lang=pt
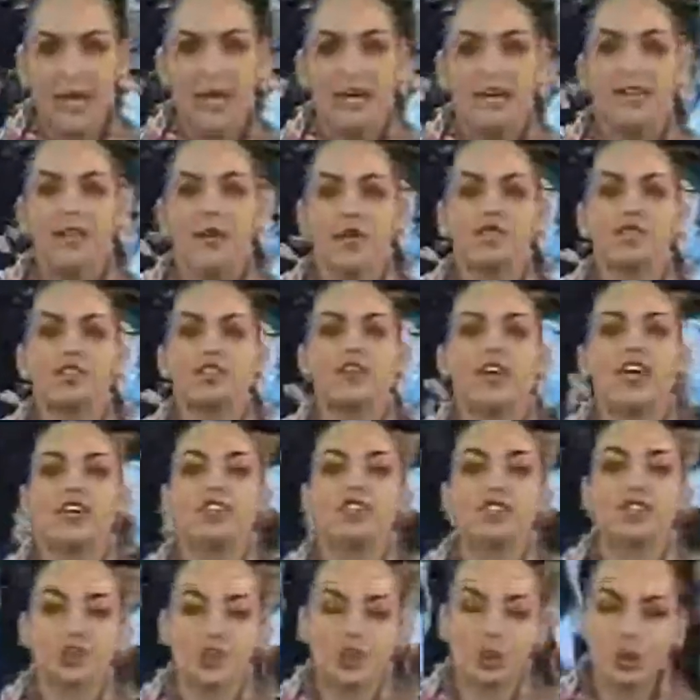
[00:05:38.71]
Deus
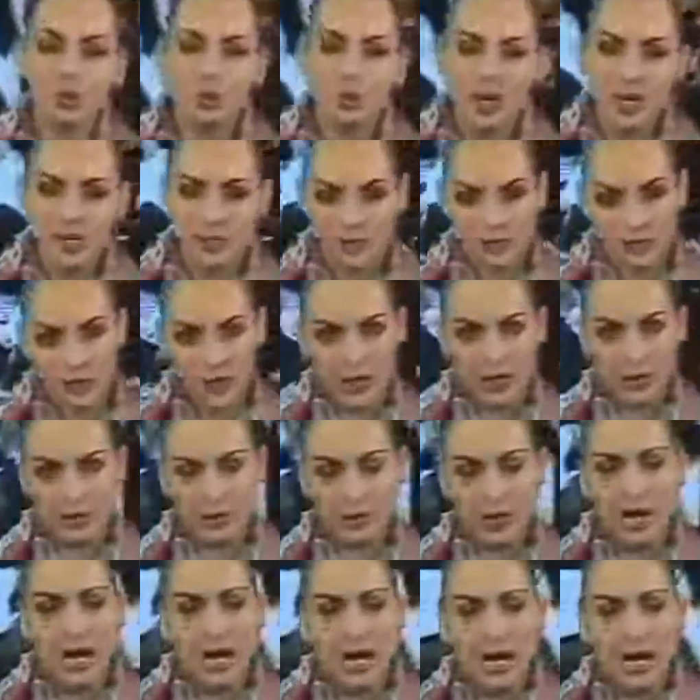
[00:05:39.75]
fez tudo perfeito.